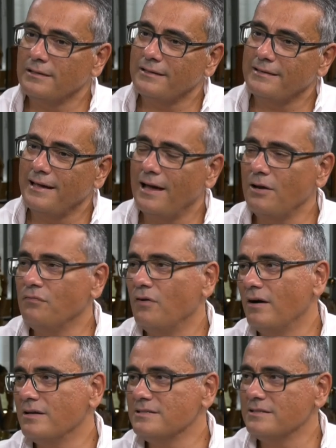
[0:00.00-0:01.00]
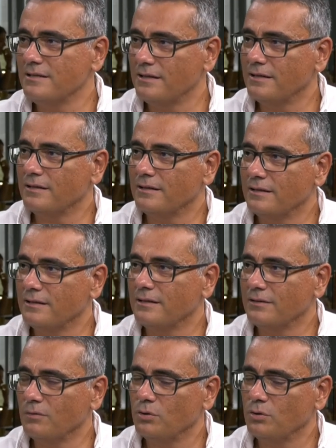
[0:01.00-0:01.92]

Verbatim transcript: de reel faiziyle e,